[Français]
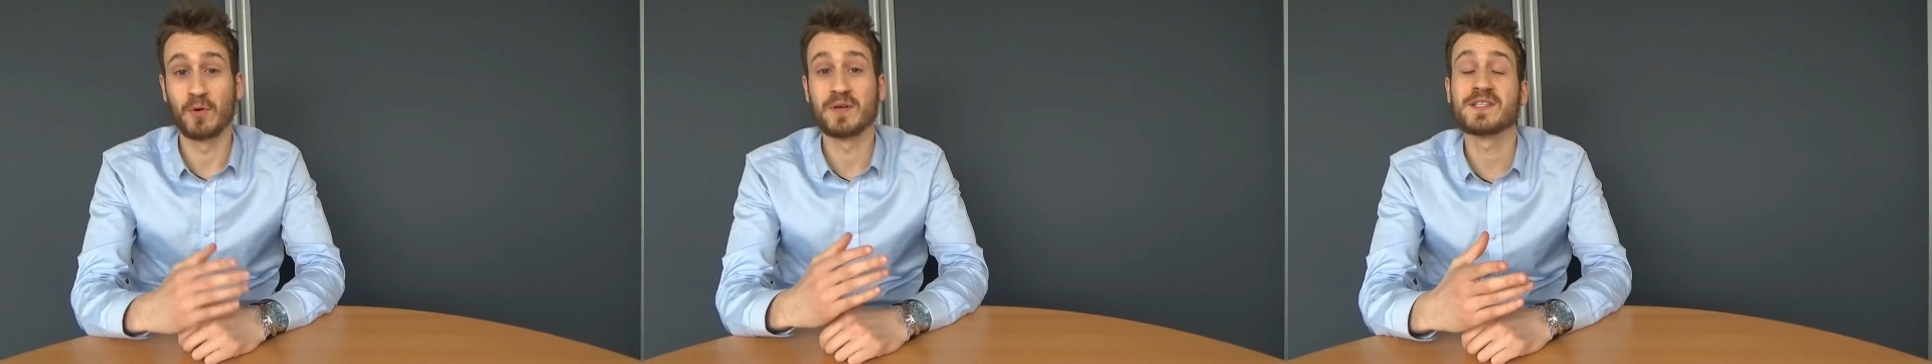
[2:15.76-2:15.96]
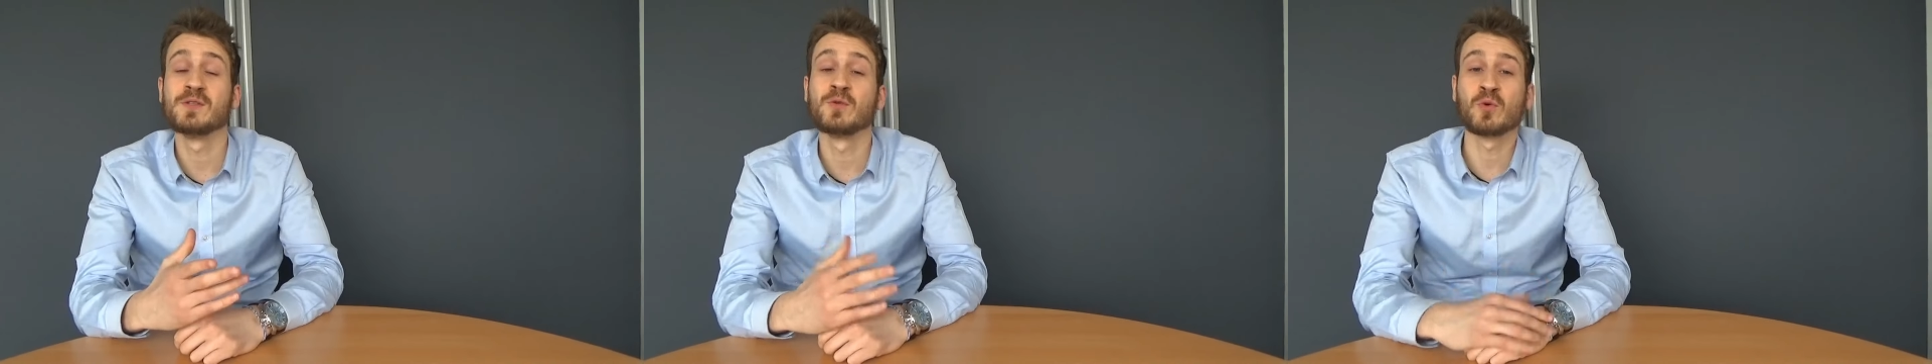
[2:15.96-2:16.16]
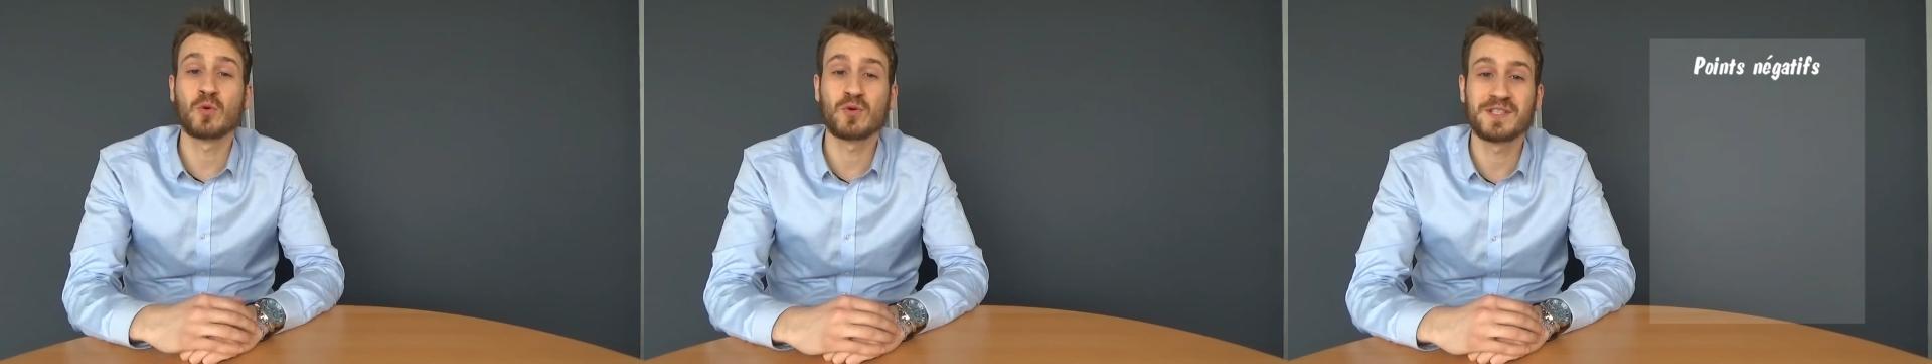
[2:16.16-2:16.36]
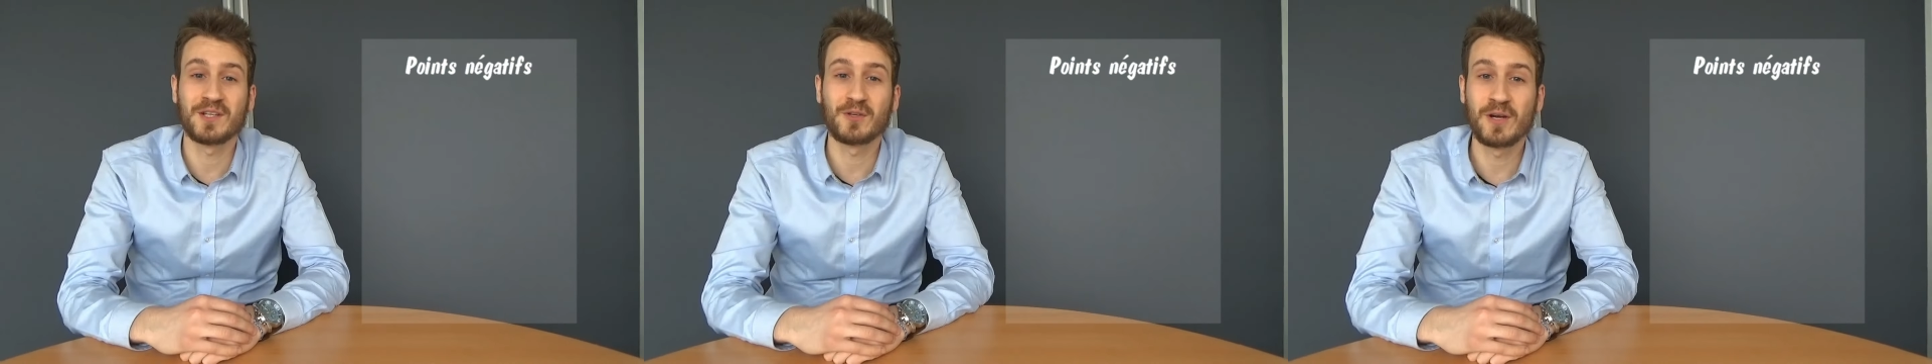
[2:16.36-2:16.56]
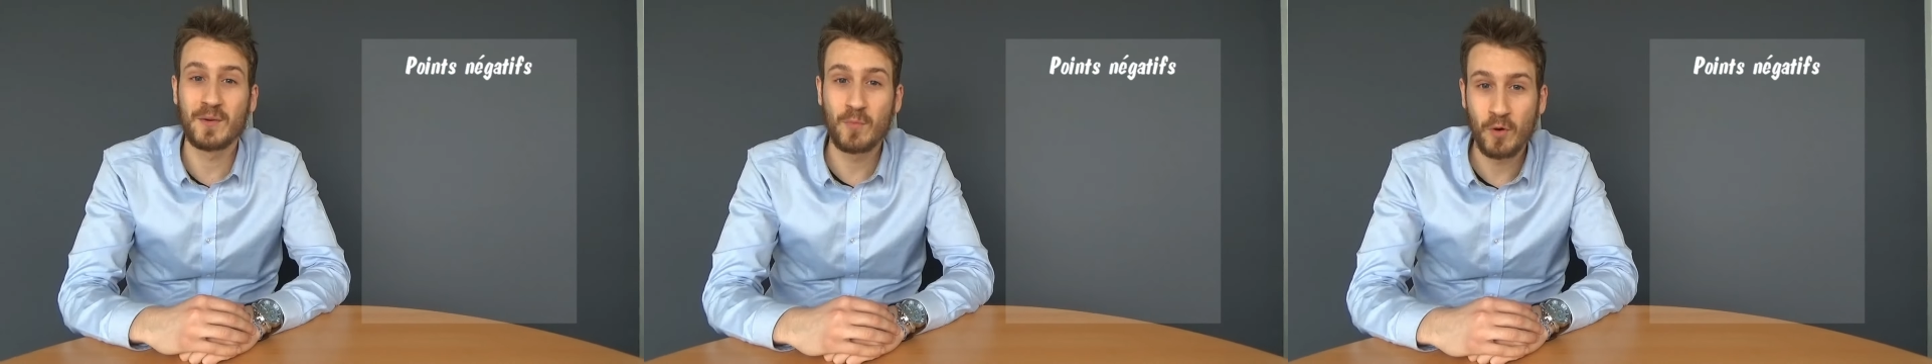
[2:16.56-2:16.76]
Bon, et sinon,
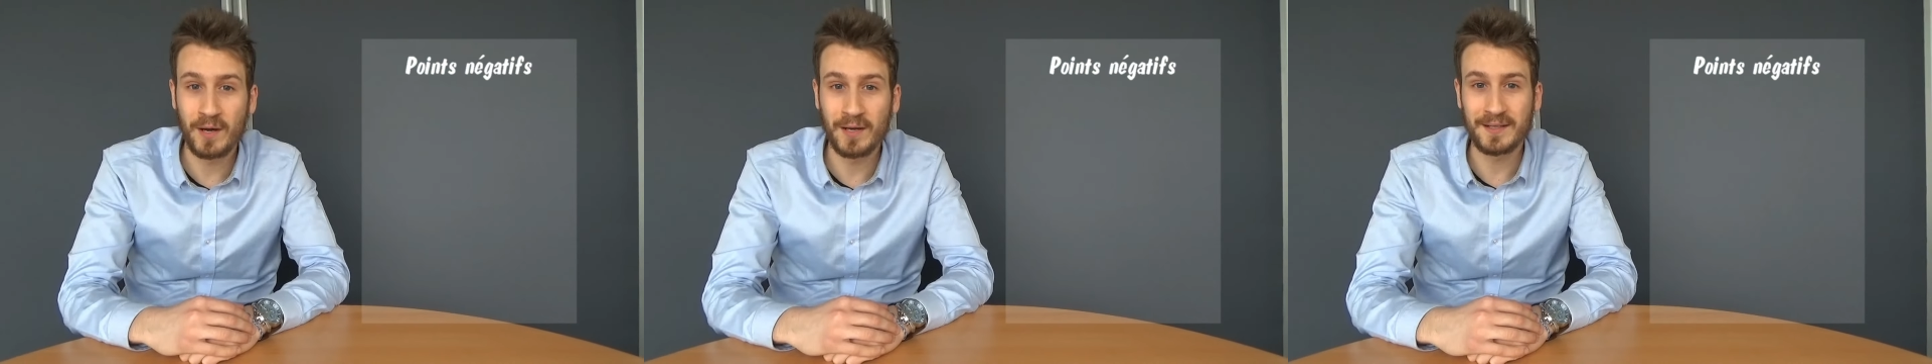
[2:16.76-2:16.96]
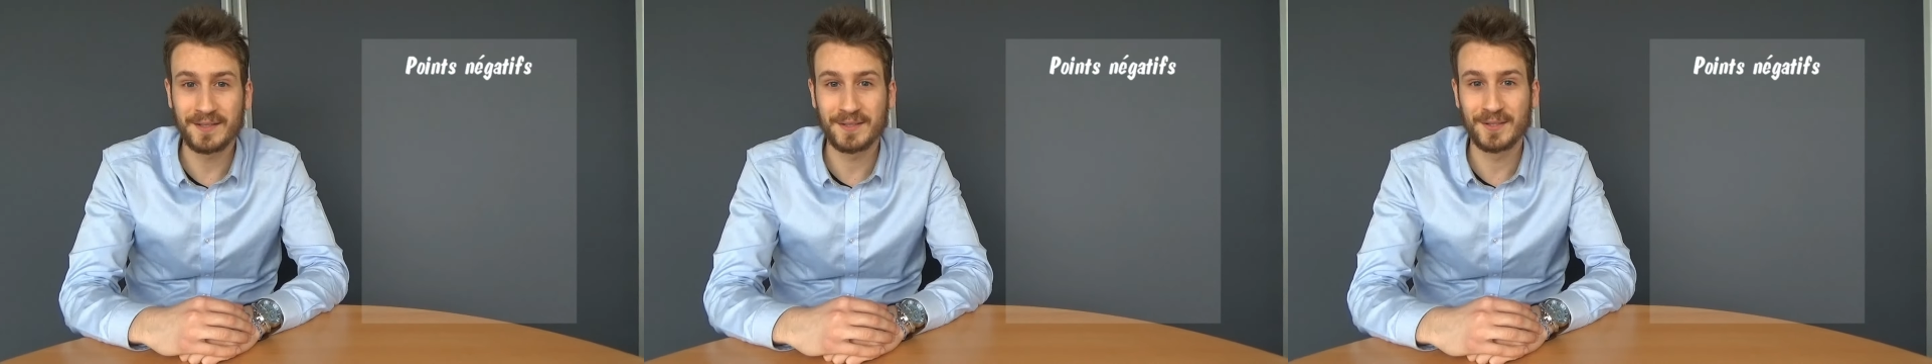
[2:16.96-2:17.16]
concernant les moins,